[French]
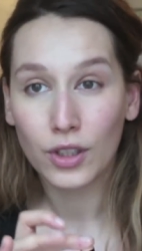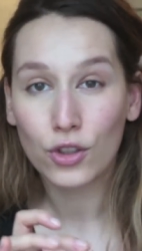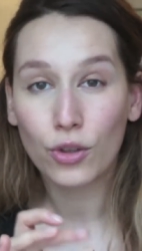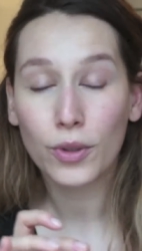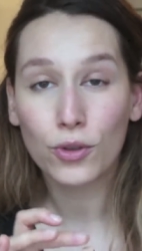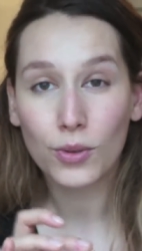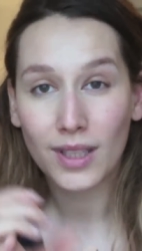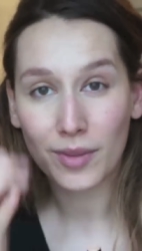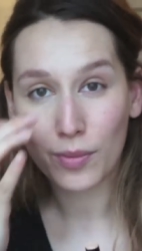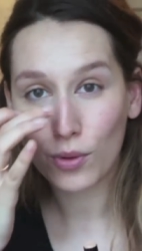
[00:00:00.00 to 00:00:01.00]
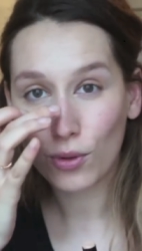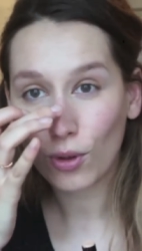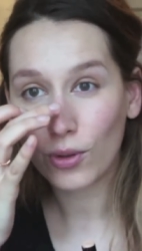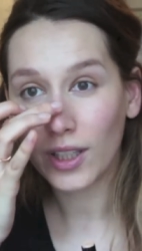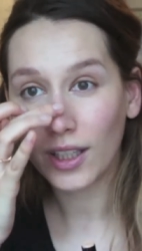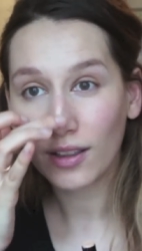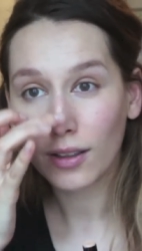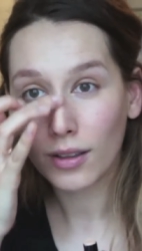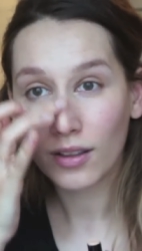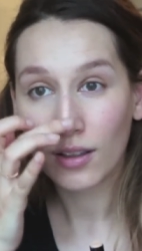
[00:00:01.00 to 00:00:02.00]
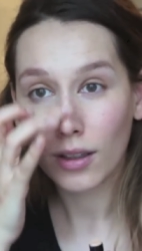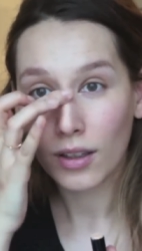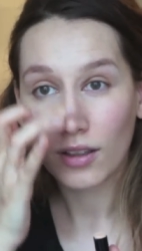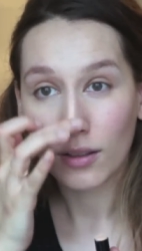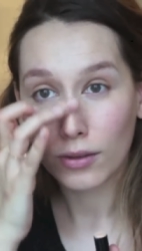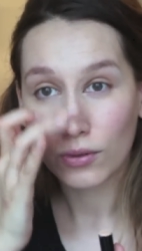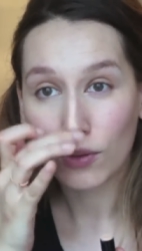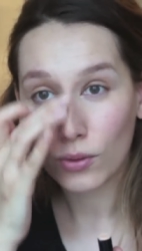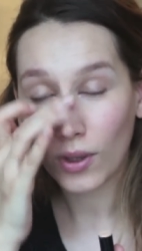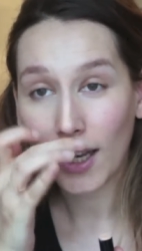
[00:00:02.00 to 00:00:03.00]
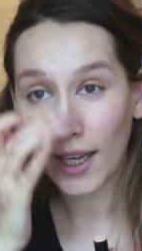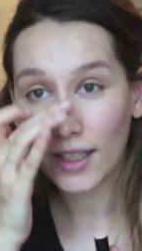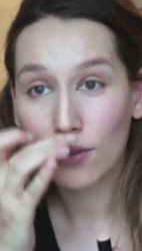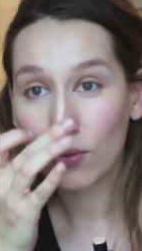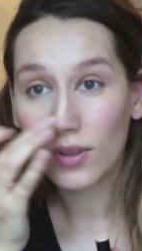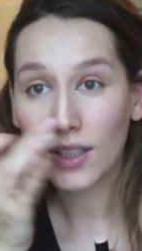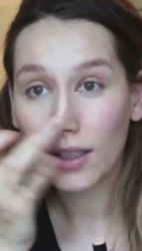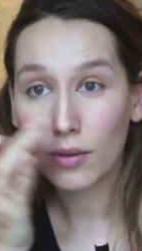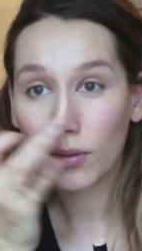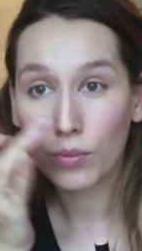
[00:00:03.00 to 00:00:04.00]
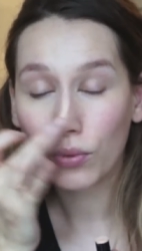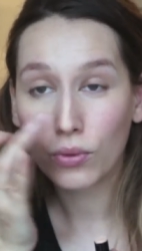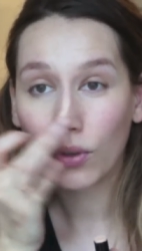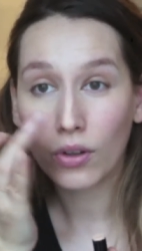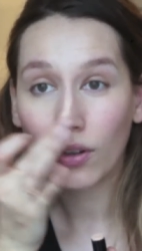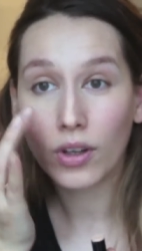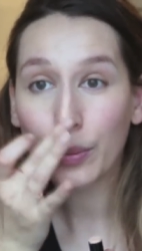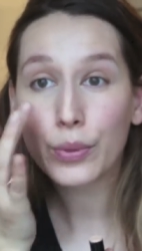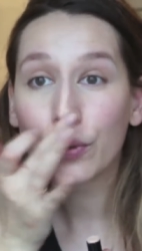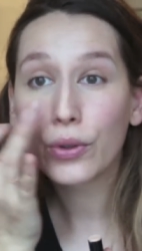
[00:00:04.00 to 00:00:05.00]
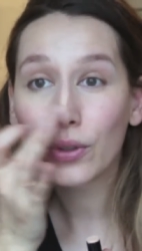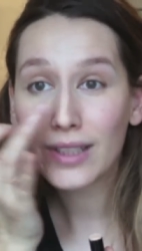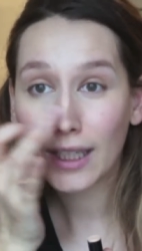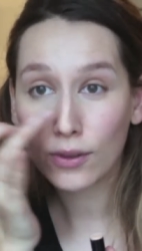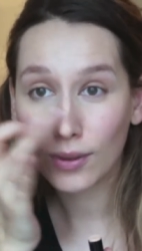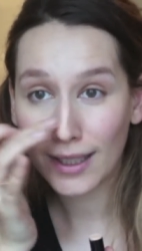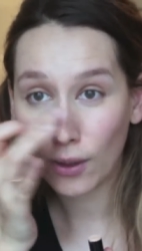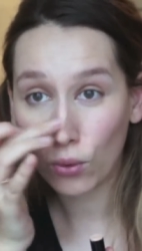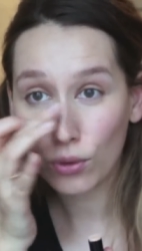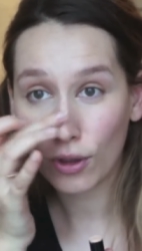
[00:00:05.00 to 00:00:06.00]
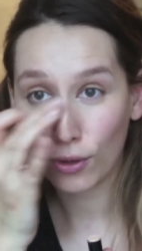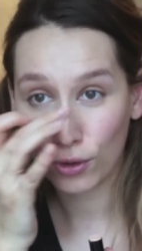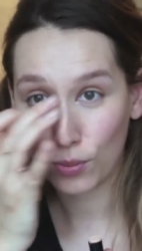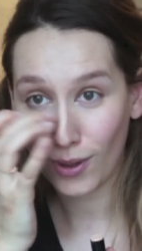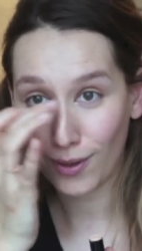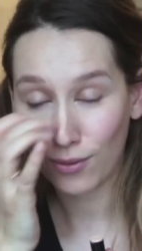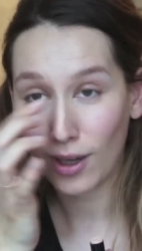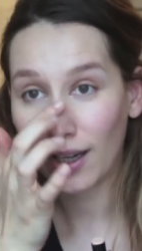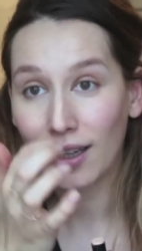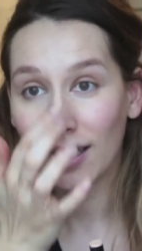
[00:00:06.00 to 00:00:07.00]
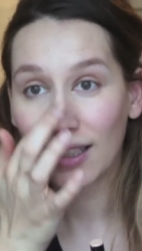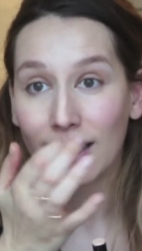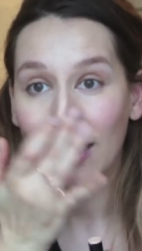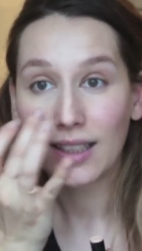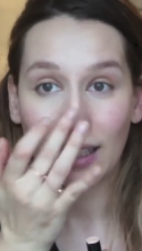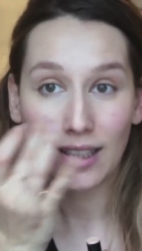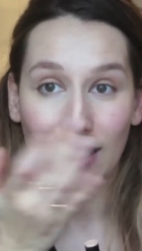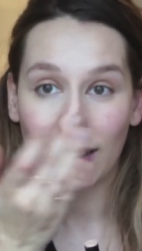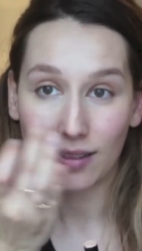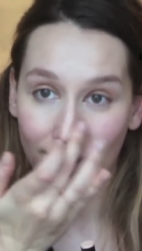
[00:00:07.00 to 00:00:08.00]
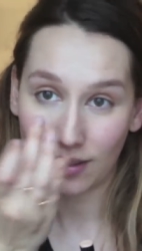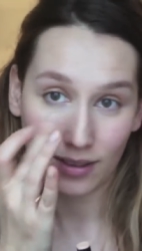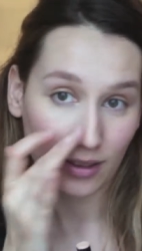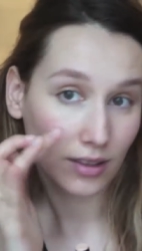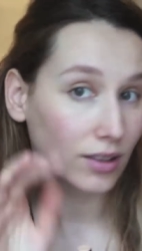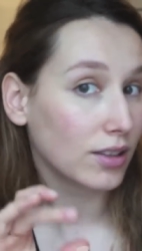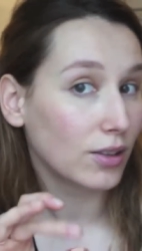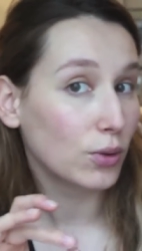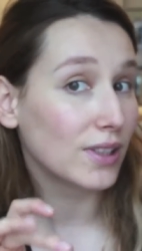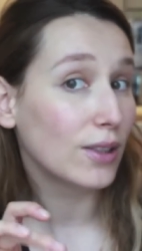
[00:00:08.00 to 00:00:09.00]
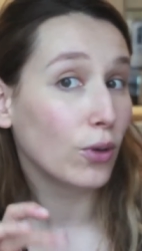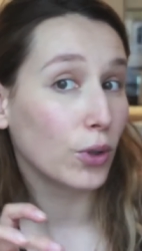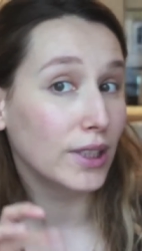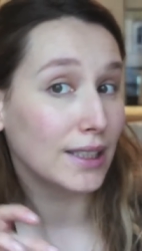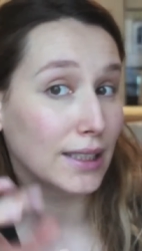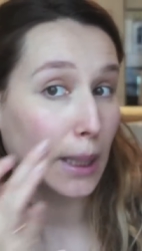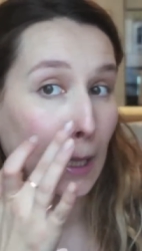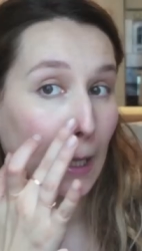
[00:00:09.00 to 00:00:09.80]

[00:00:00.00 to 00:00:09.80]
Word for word: J'en mets ensuite un petit peu sur le nez. Donc sur l'arête du nez pour euh, un peu retirer toutes les rougeurs que je peux avoir et euh, aussi le redessiner.